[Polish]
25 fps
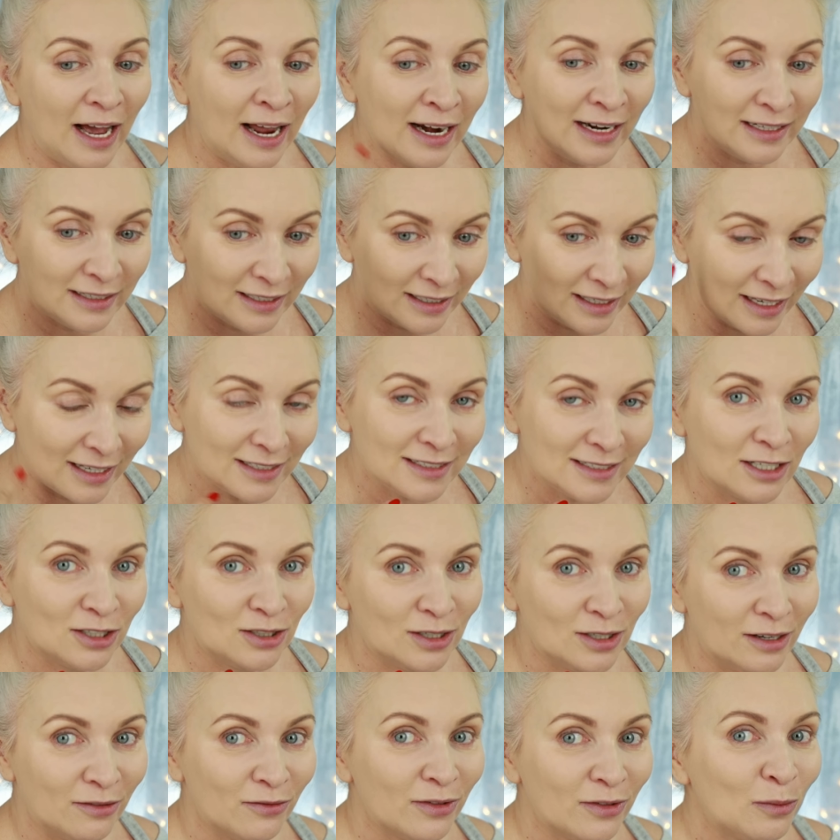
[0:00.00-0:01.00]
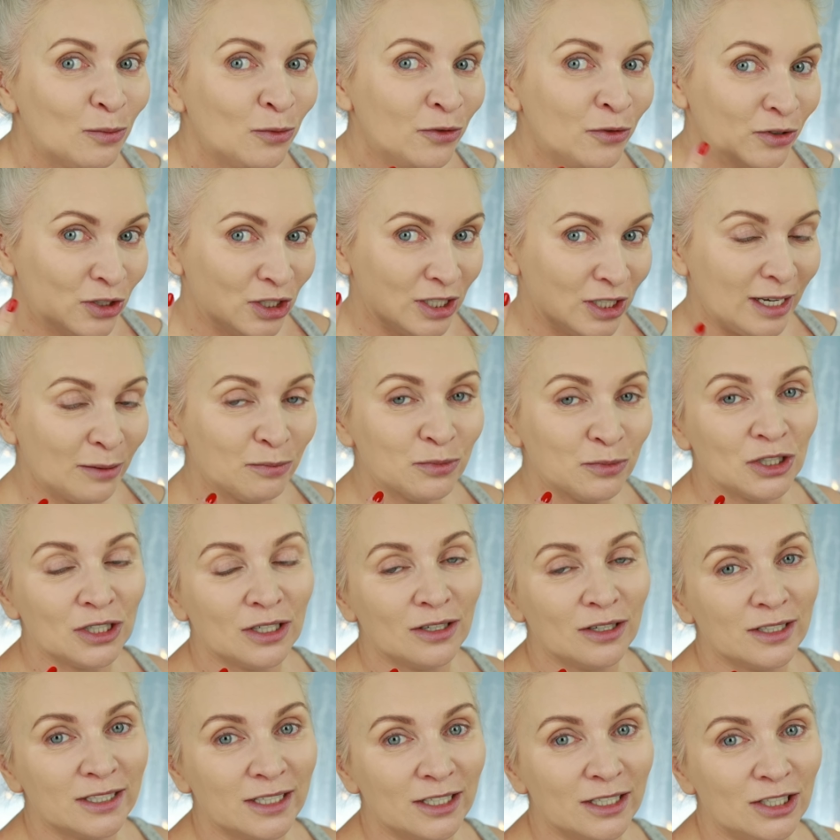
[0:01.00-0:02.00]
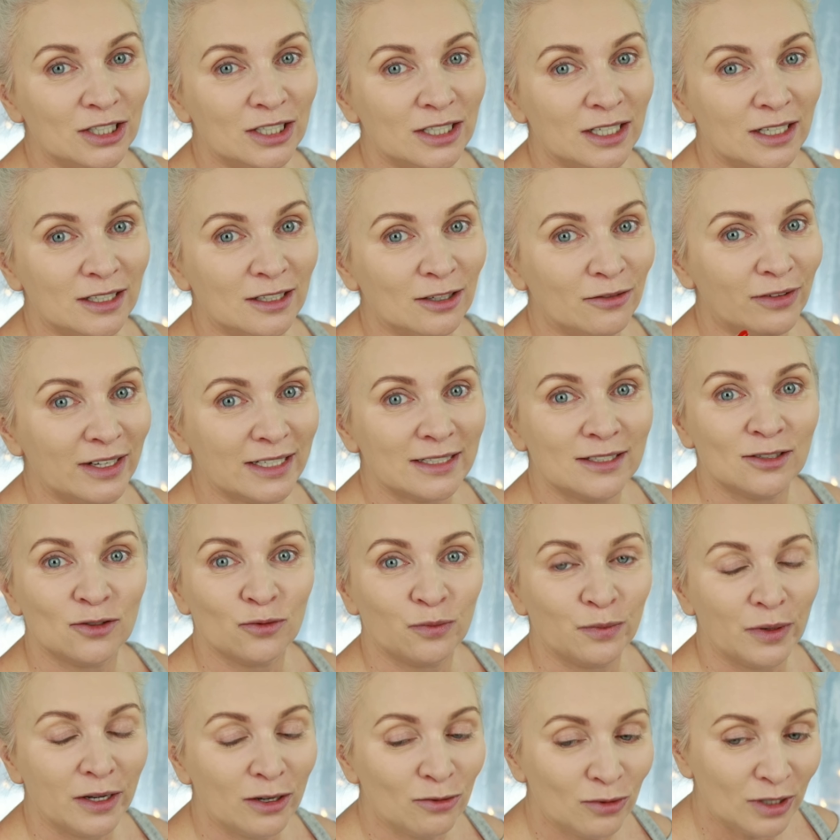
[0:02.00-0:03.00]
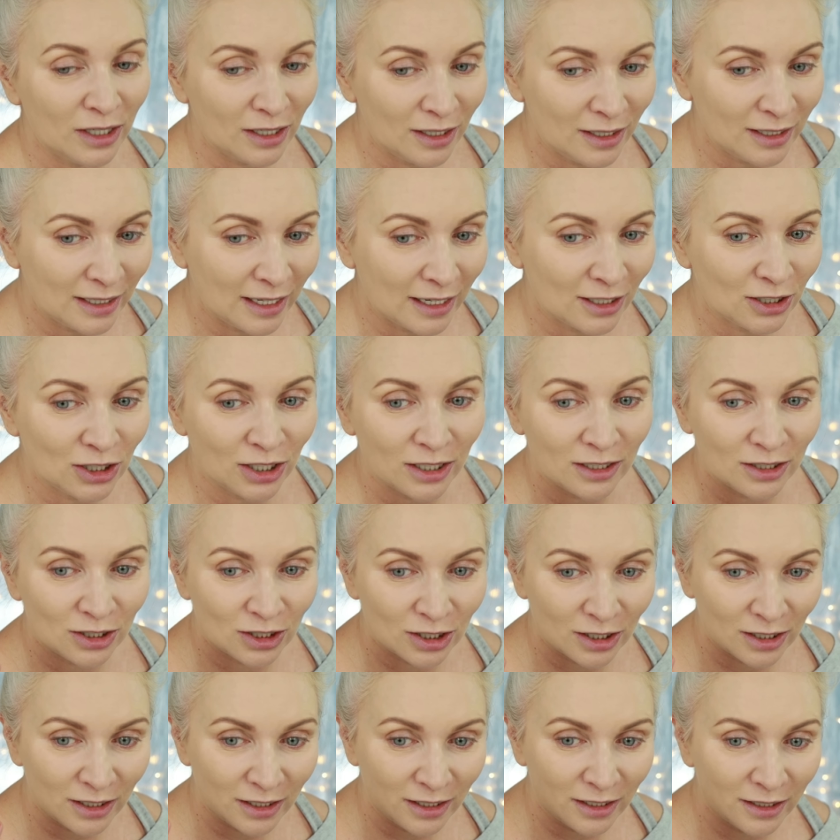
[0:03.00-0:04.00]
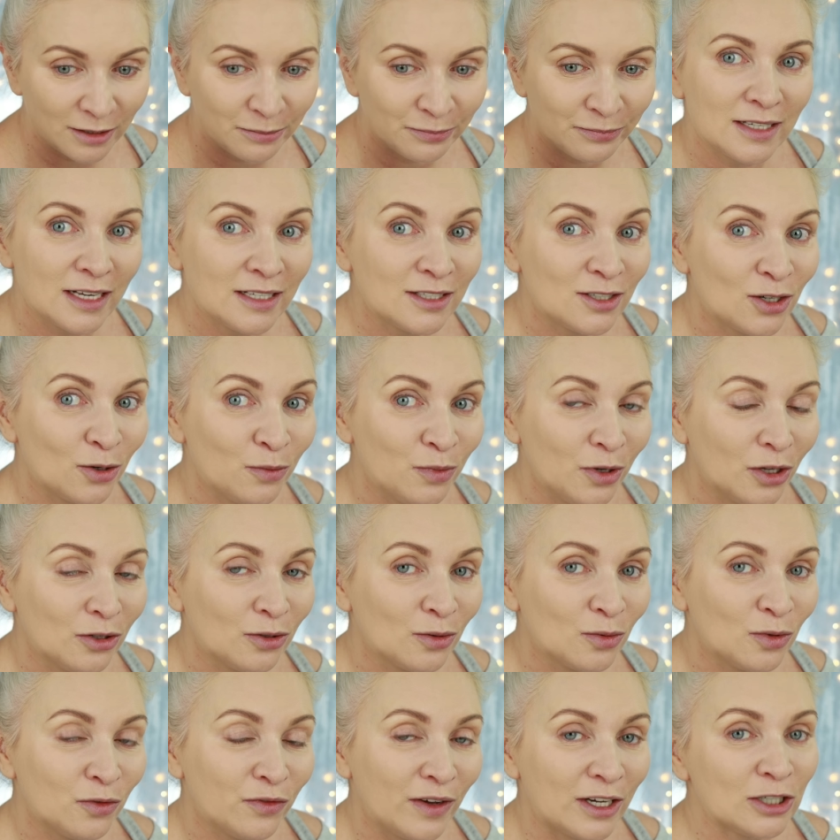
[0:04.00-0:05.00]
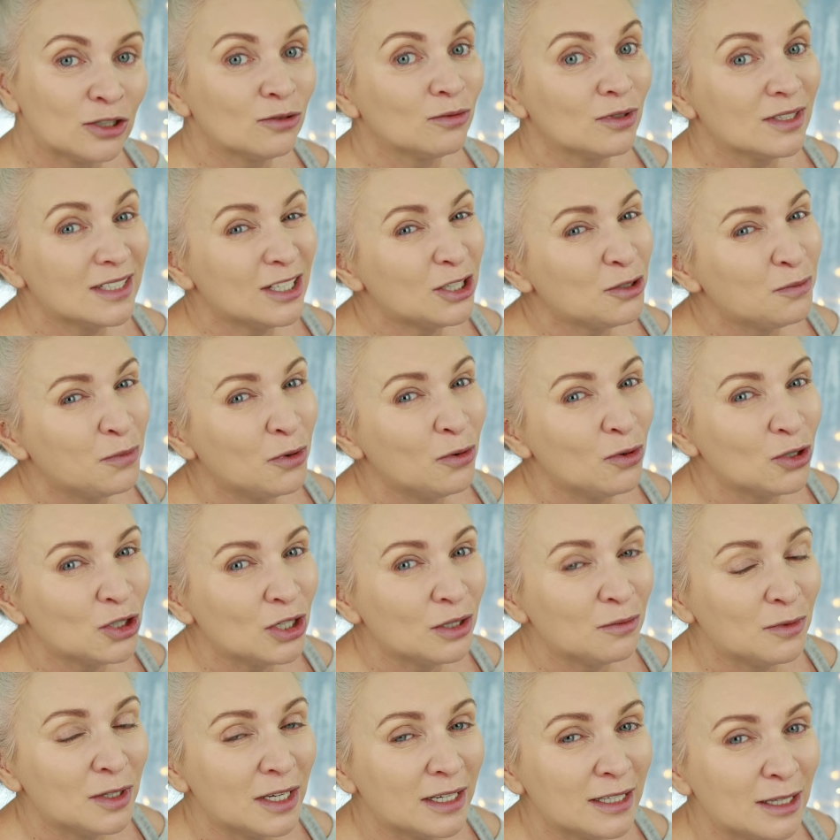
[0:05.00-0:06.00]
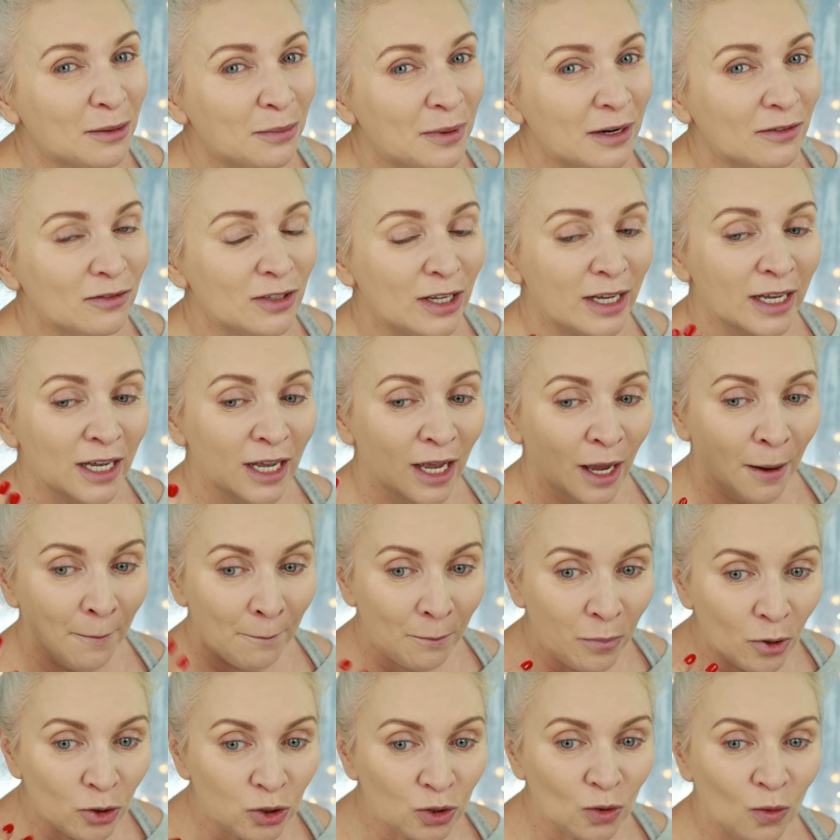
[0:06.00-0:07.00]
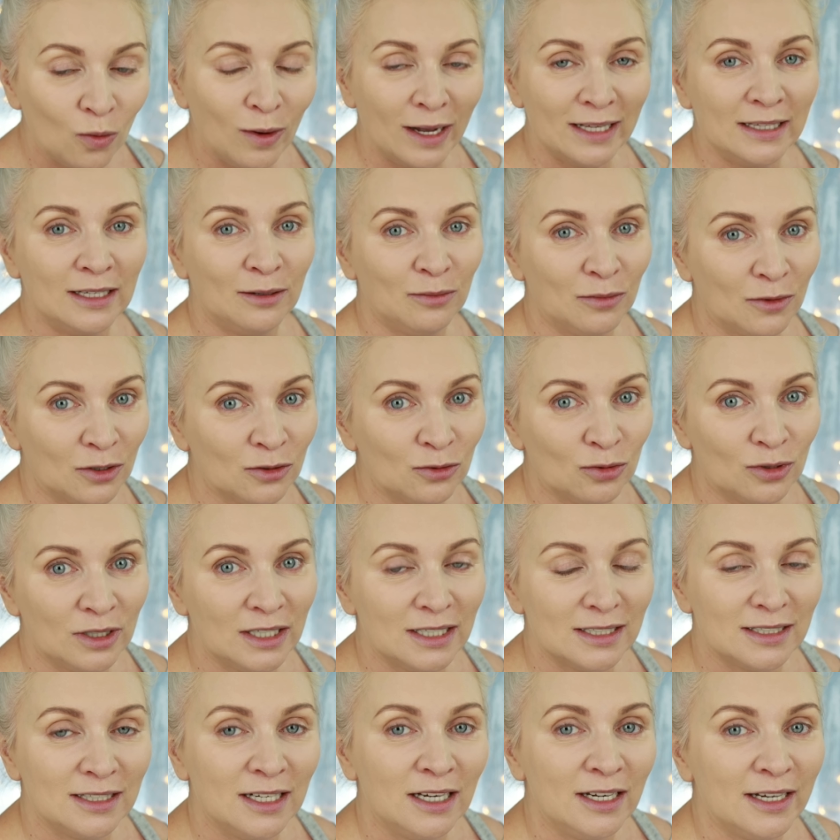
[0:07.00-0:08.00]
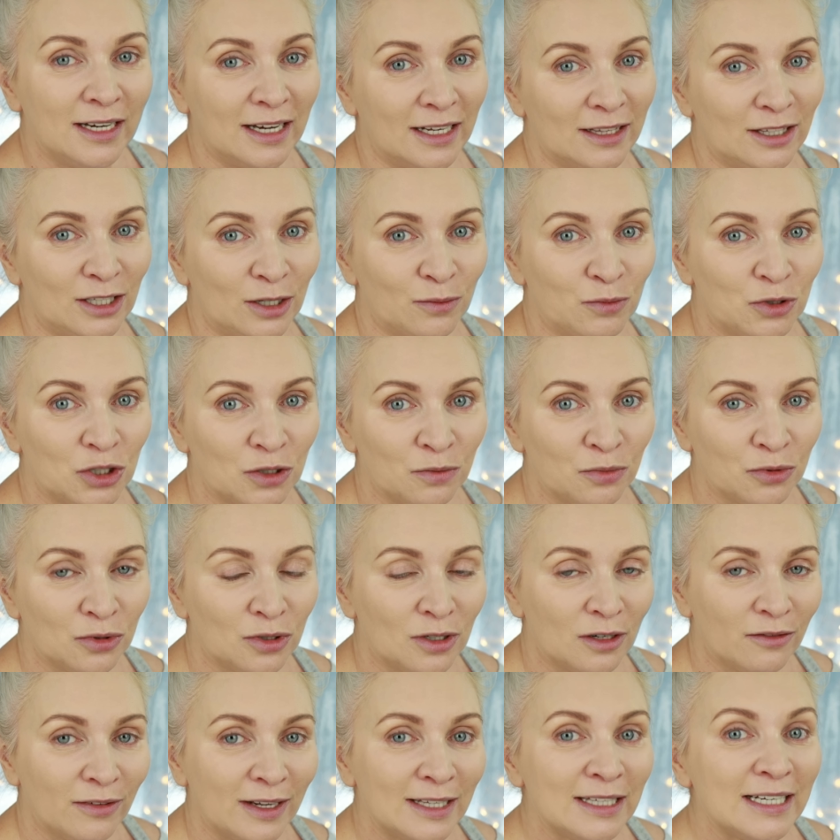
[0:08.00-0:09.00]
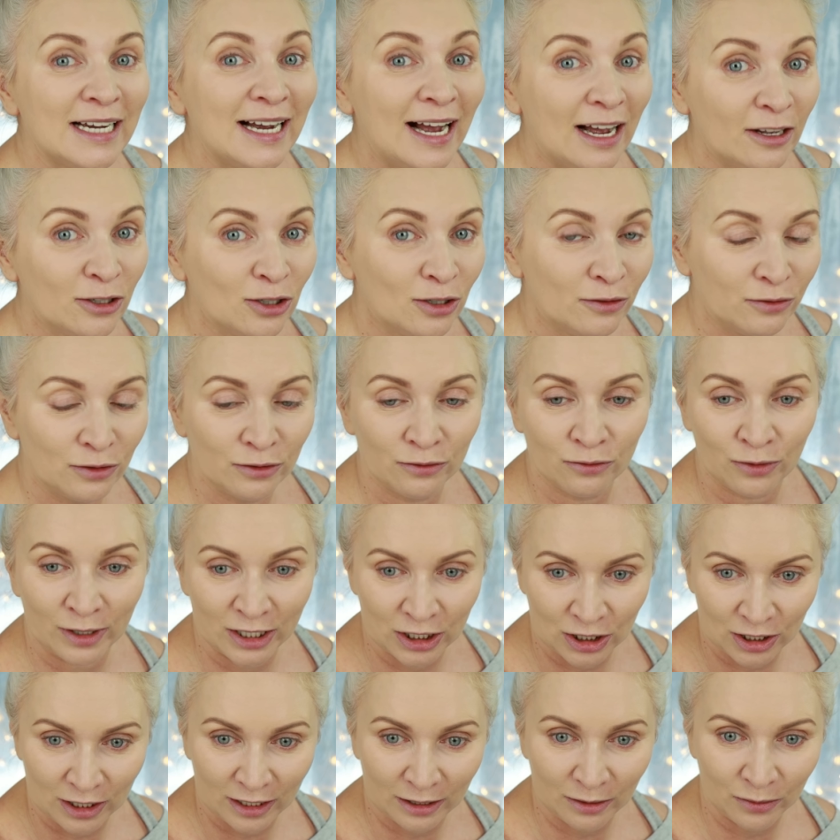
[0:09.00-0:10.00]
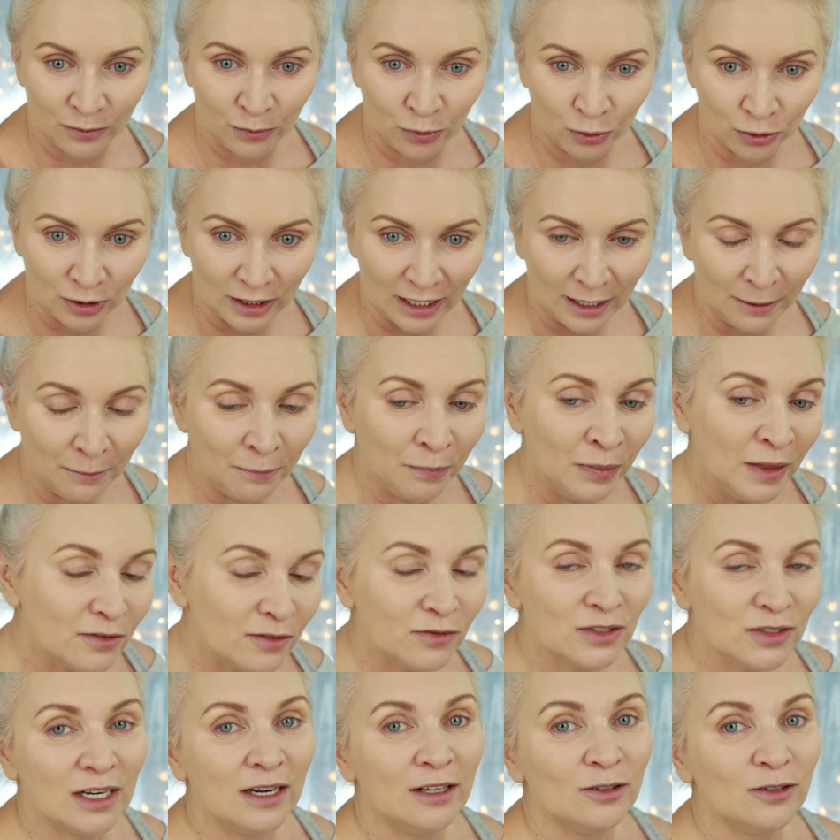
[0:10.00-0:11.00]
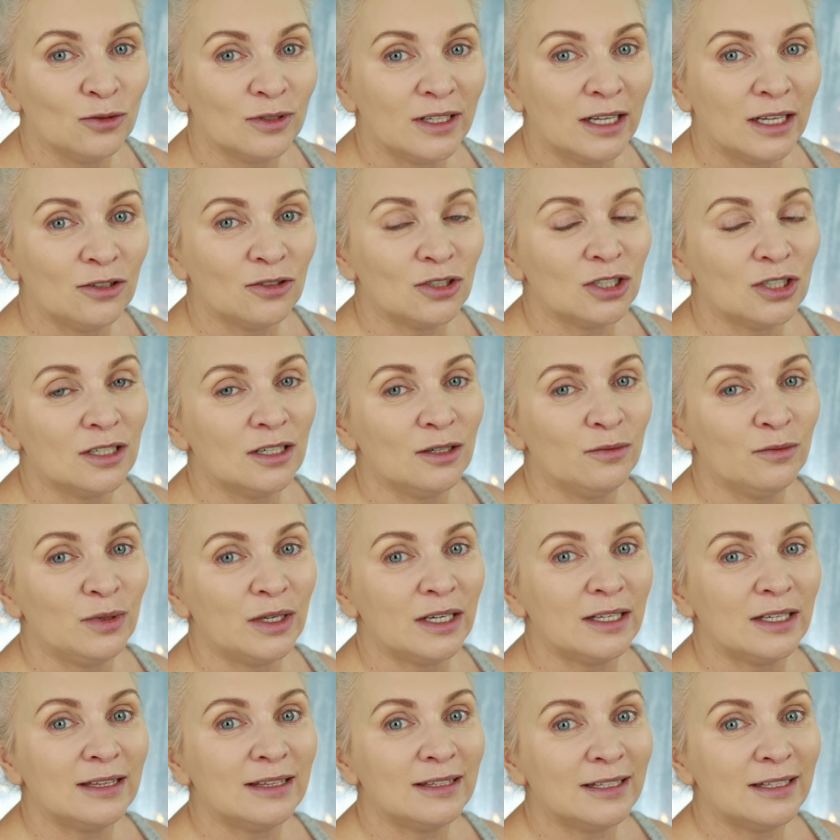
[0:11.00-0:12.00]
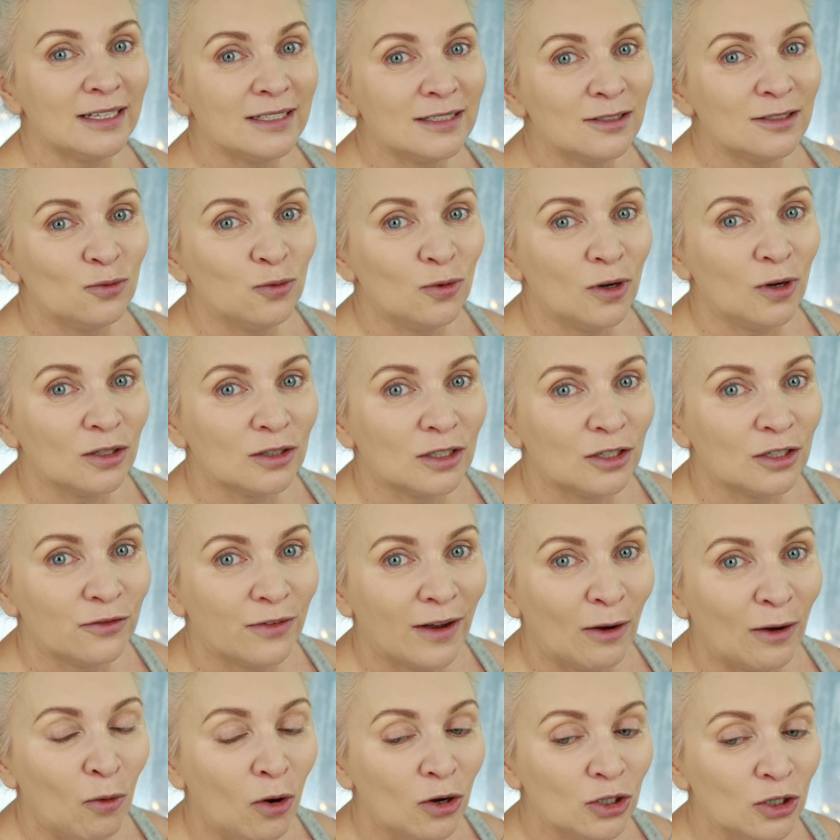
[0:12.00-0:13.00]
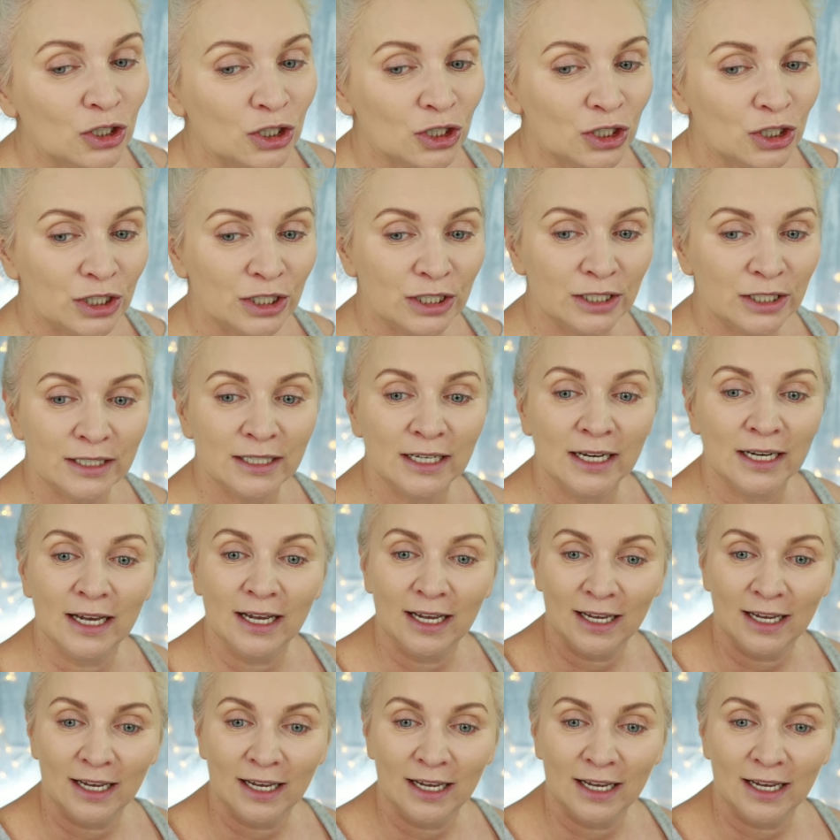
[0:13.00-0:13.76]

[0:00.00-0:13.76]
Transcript: ale tak jak zaczęłam Wam mówić, ja przychodzę dzisiaj do Was zupełnie inaczej, czyli ze zrobioną twarzą, to znaczy położonym tak naprawdę podkładem, który jest delikatnie przypudrowany haniowym właśnie pudrem, ze względu na to, że robię test długotrwałości.